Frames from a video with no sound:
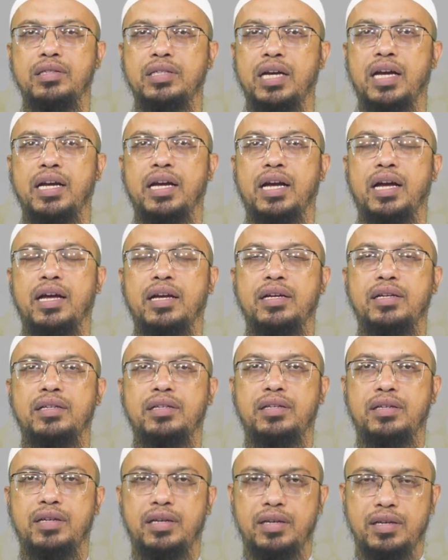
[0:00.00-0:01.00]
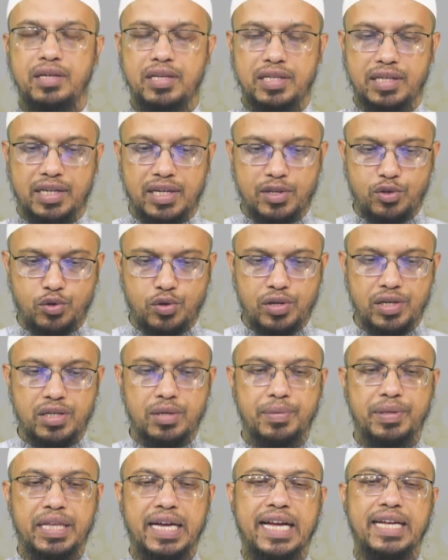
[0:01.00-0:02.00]
জায়গায় নিজেকে স্টুডেন্ট
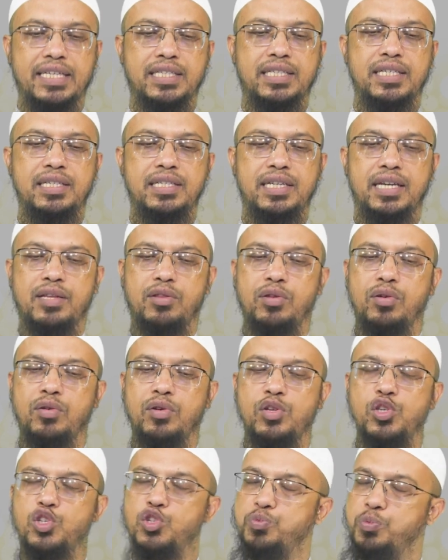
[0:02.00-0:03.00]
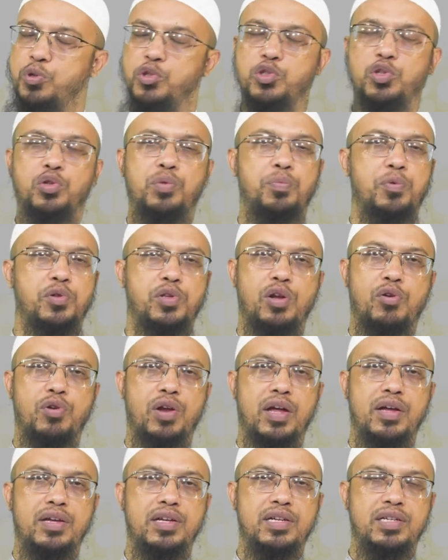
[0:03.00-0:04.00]
হিসেবে দেখাচ্ছেন সেটাতে স্পষ্টত
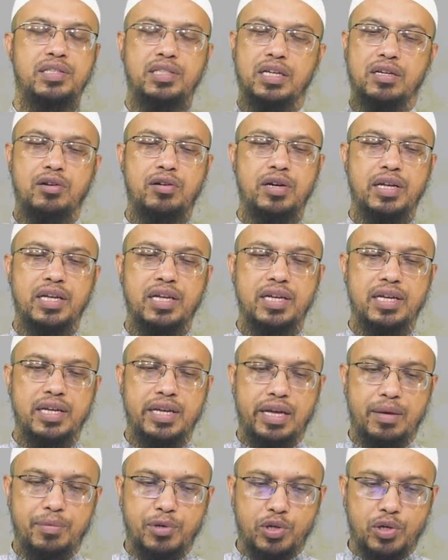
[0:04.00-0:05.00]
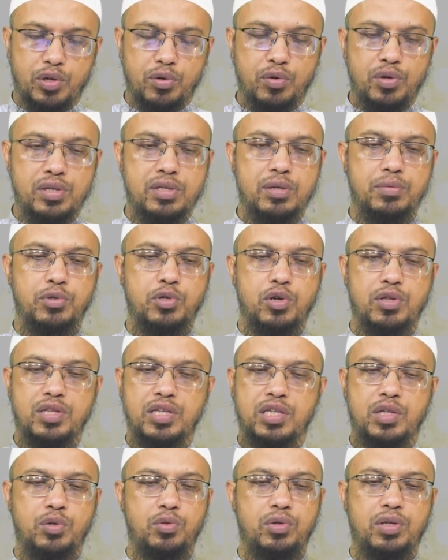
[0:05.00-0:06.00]
প্রতারণা যার কারণে এই বিষয়গুলো ইসলাম শরীর
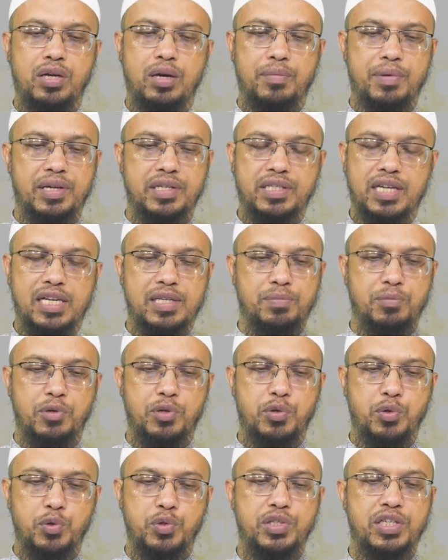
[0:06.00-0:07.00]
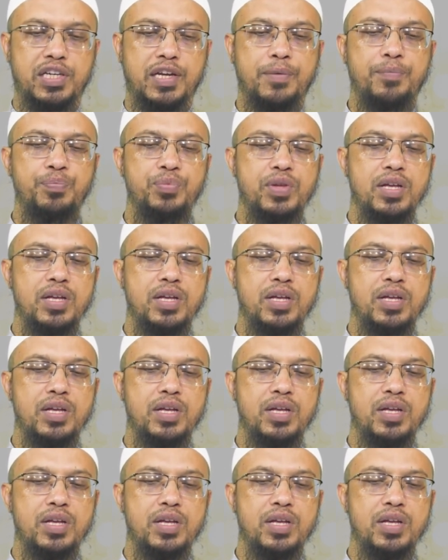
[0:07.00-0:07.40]
দৃষ্টিকোণ থেকে আমরা জায়েজ মনে করছি না